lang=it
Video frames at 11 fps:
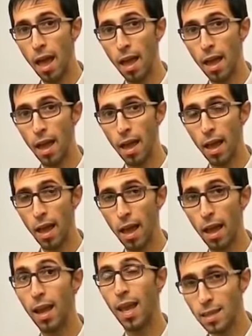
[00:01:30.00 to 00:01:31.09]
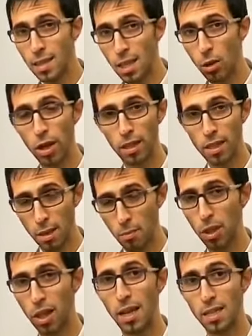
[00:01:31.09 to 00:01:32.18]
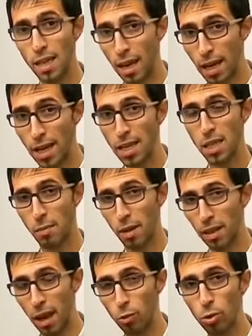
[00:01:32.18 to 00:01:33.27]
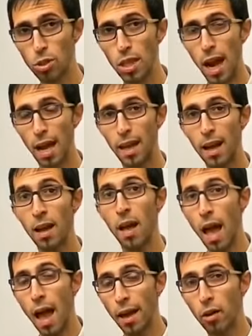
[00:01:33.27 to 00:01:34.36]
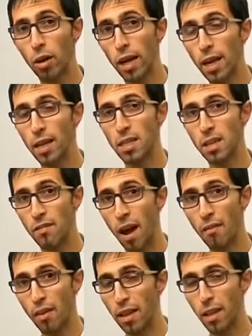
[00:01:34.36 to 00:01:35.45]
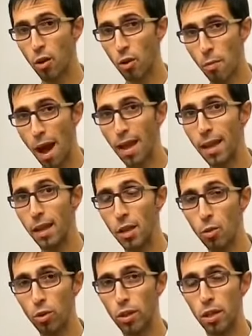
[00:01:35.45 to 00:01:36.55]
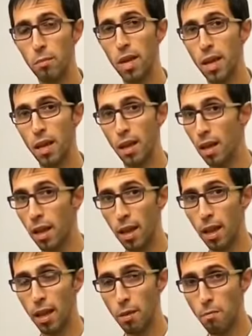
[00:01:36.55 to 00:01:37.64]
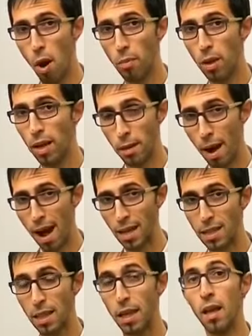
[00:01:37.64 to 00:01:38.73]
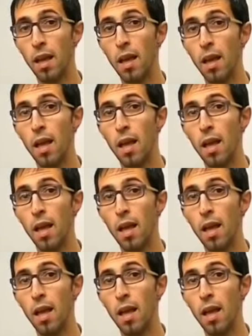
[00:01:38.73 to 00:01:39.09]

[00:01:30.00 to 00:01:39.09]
e le azioni ad esempio della Serenissima, dell'autostrada, ecco che si va a vendere ormai gli ultimi eh, immobili rimasti.